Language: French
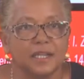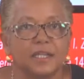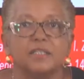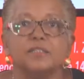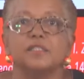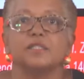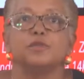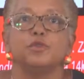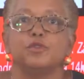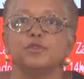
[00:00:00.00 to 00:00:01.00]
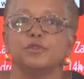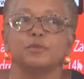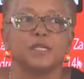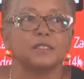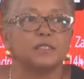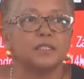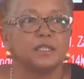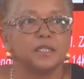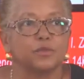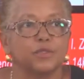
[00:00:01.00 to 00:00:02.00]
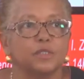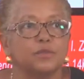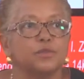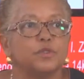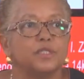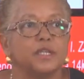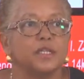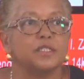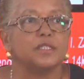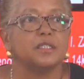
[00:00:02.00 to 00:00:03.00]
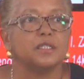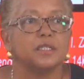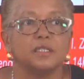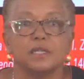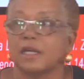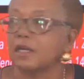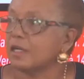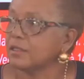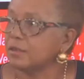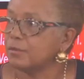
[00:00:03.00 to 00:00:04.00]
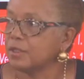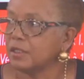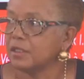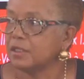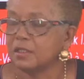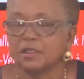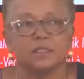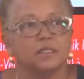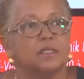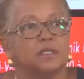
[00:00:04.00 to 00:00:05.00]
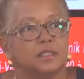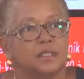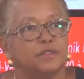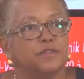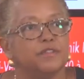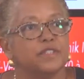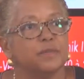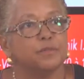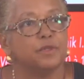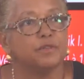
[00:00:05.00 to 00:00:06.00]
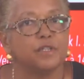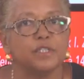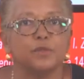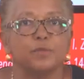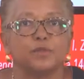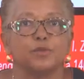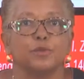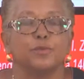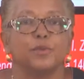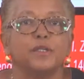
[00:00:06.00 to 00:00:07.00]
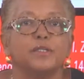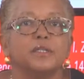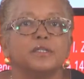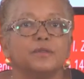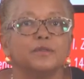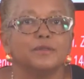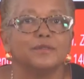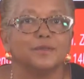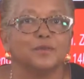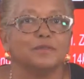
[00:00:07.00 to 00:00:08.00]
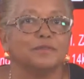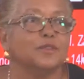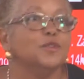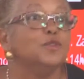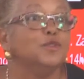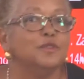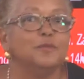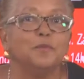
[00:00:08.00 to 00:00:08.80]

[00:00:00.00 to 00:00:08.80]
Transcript: grande distribution de Martinique a souhaité tout de suite réagir et a rassemblé des, des vivres et pour envoyer un bateau. Pendant une,